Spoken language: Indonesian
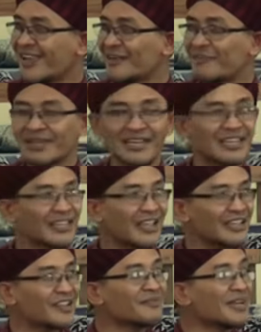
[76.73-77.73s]
Apakah
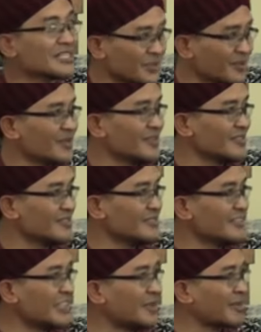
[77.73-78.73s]
kira-kira masuk
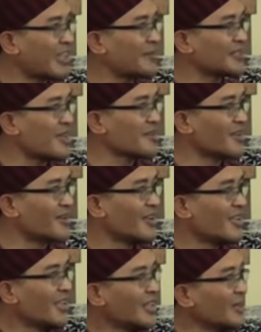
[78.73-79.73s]
di dalam rahmat Allah?
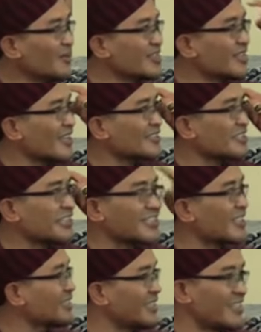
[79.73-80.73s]
Logika saya
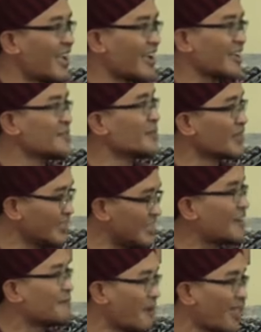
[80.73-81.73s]
karena tidak akan mungkin
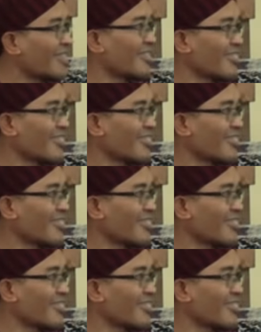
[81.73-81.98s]
dapat.